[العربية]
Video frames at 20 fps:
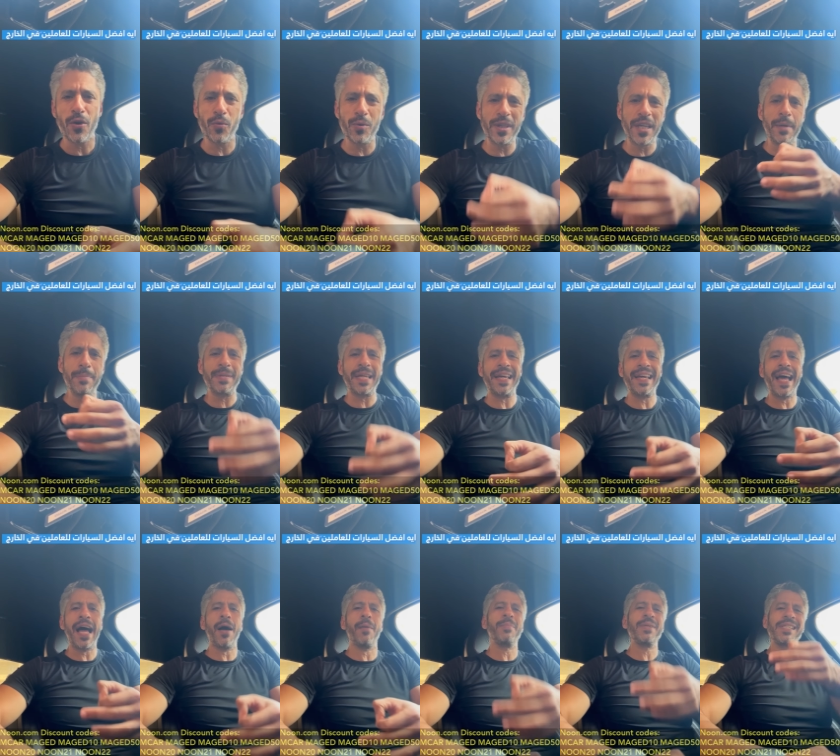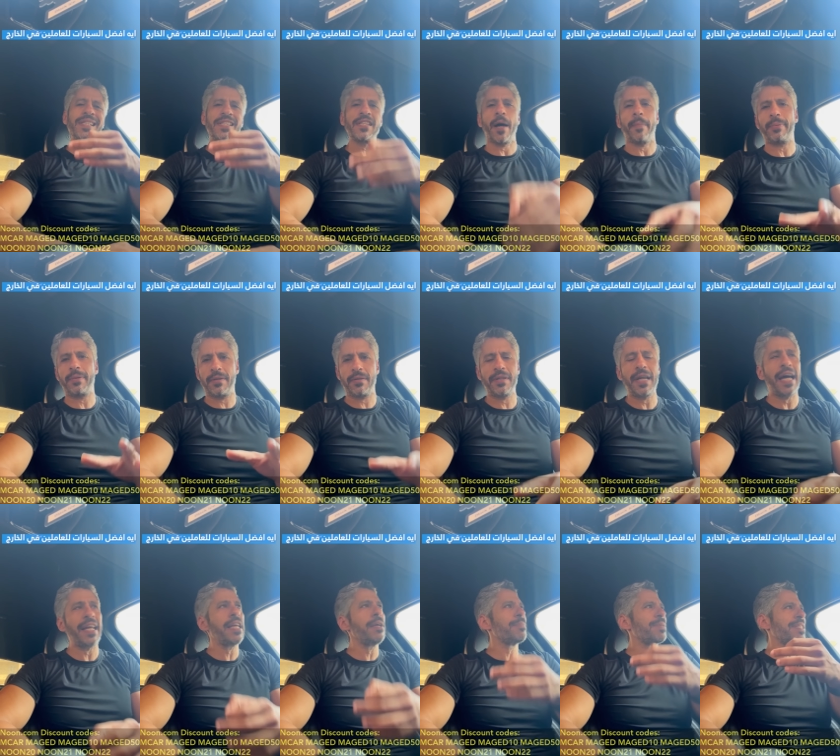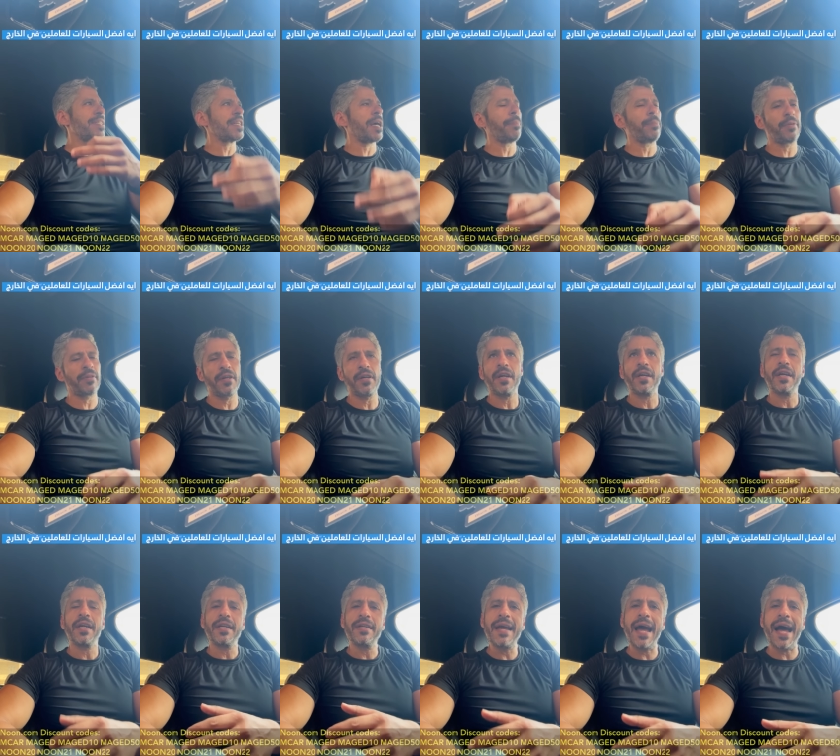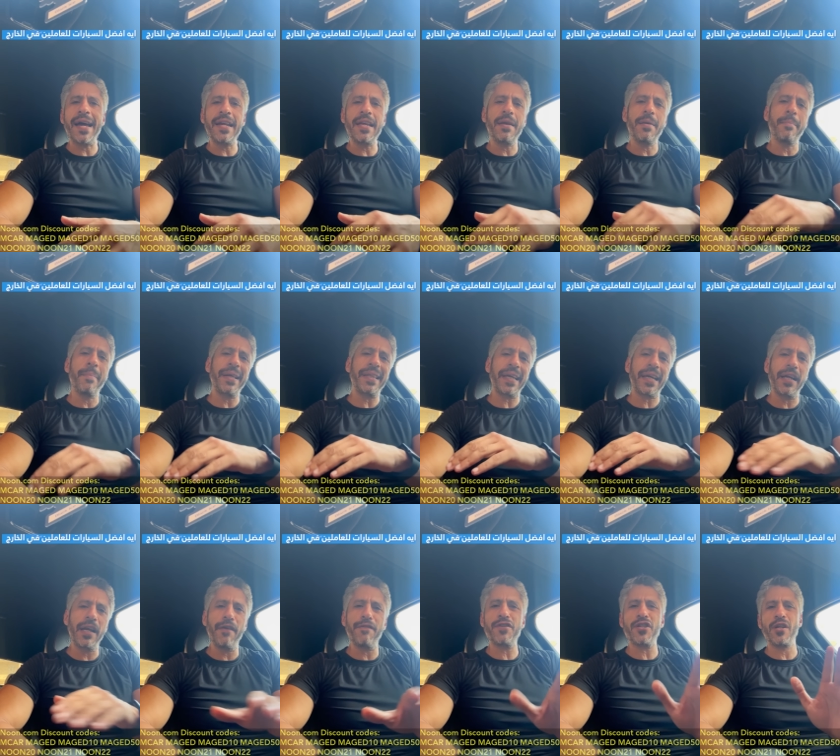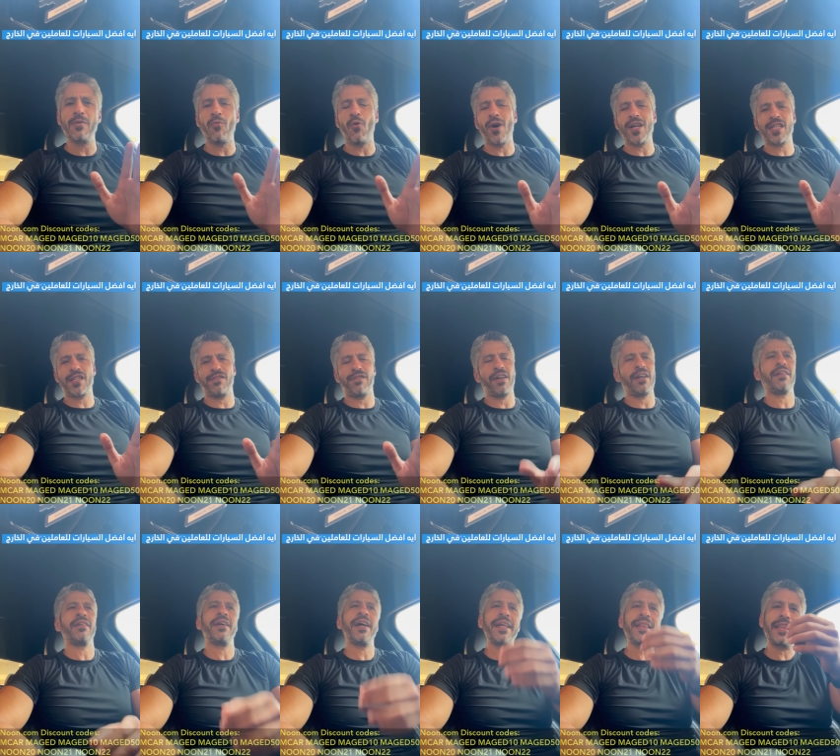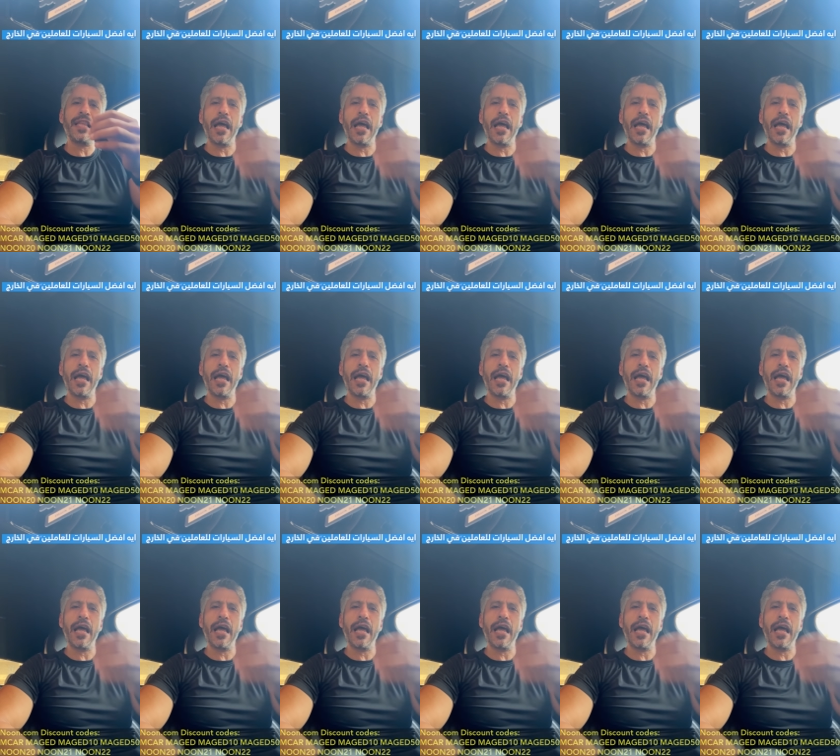وتجيب زيها بالظبط يعني ايه بالظبط يعني ما تخلفش المواصفه هات